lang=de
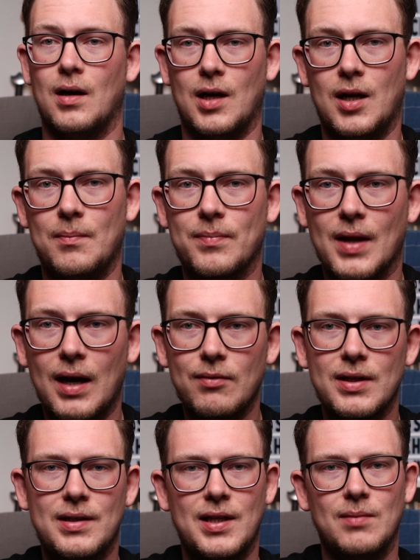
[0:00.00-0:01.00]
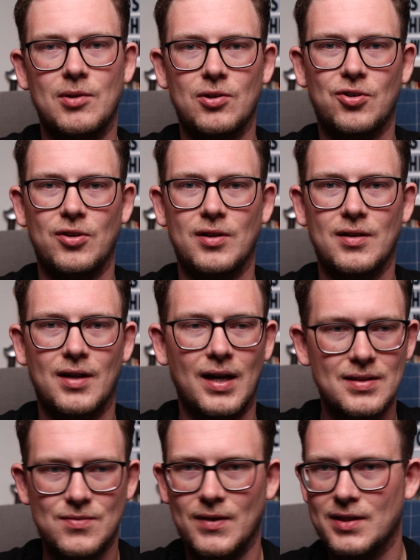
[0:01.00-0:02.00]
Ähm, aber die Themen können
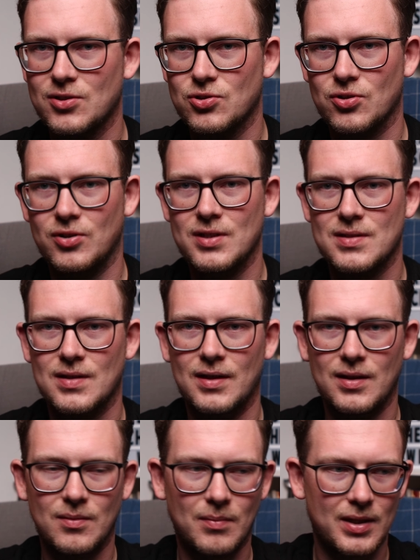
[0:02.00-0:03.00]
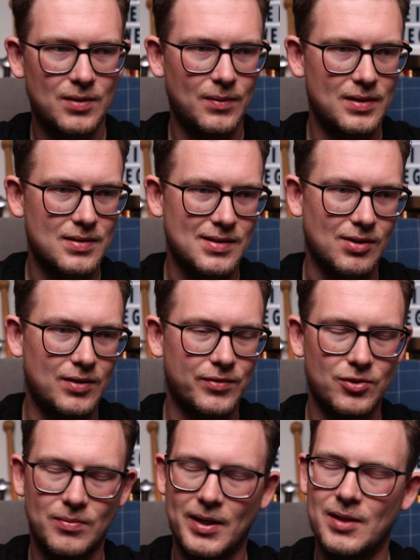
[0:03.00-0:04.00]
ganz weit gestreut sein. Manchmal ist es auch
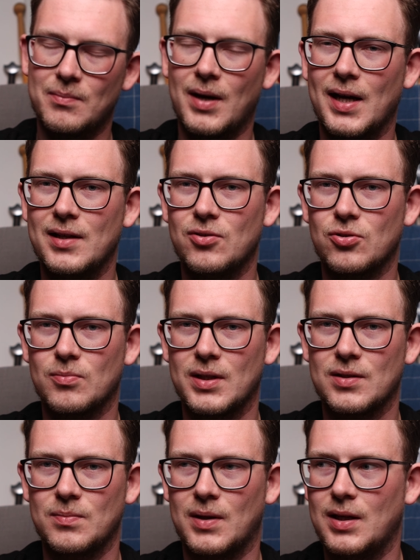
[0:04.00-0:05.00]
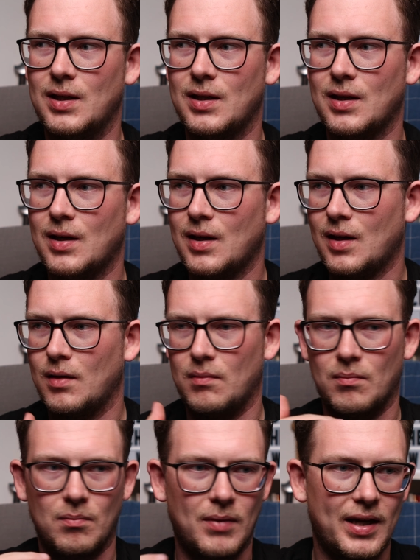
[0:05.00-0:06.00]
einfach nur meine Meinung, manchmal
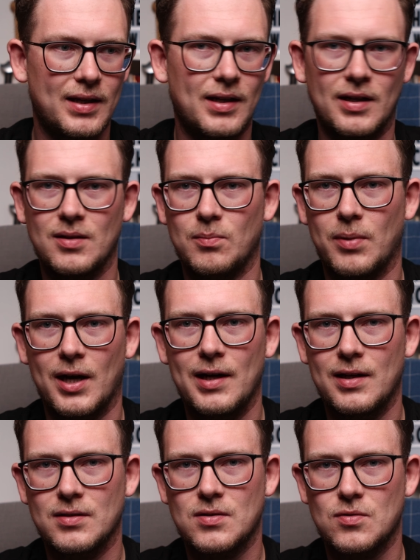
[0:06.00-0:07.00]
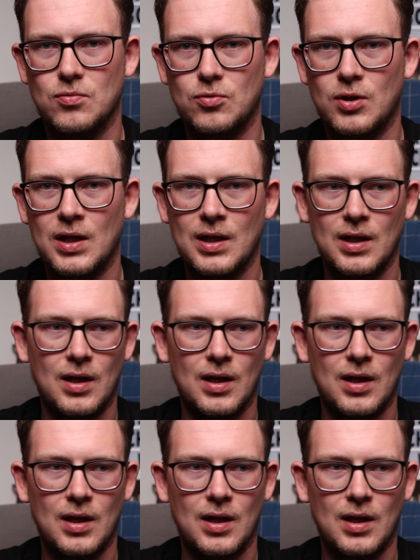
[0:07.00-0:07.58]
mein Gedankenbrei dazu.